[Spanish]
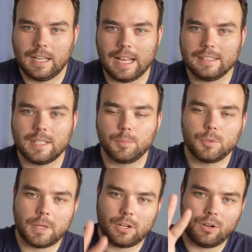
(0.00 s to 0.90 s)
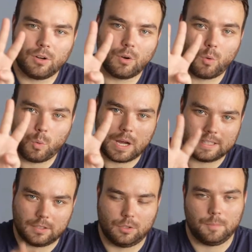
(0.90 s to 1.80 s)
El tip número
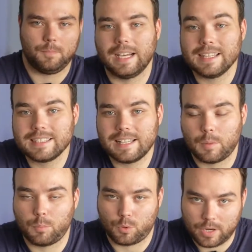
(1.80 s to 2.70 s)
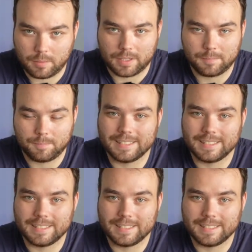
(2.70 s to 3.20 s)
4. Haz la prueba